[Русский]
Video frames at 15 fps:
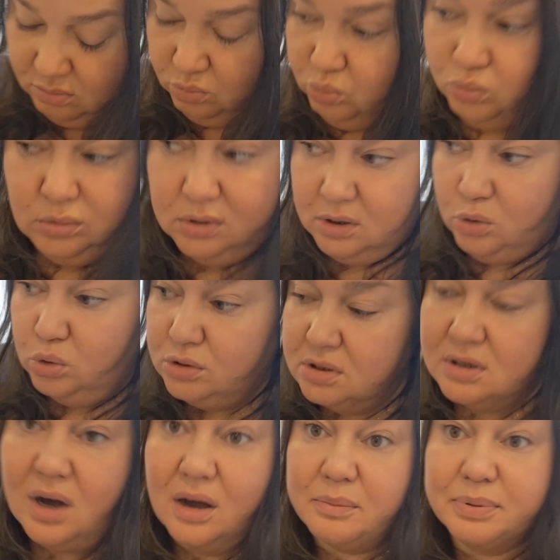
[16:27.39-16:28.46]
Ну, это хоть
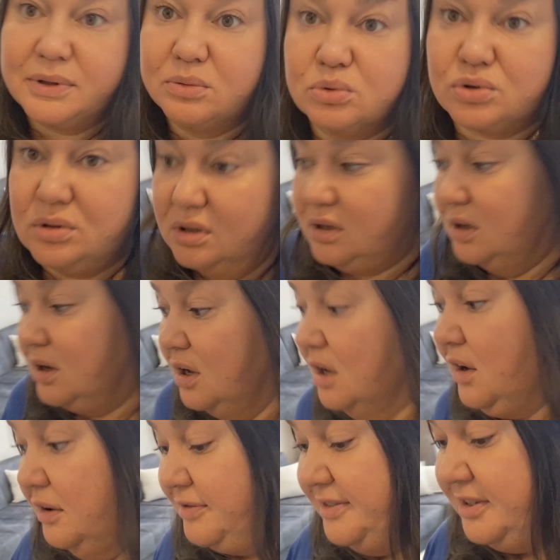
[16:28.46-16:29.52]
как, потому что я
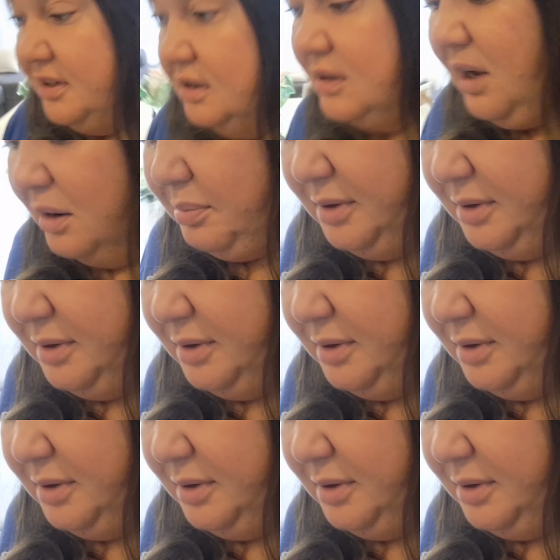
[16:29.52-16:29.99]
всегда,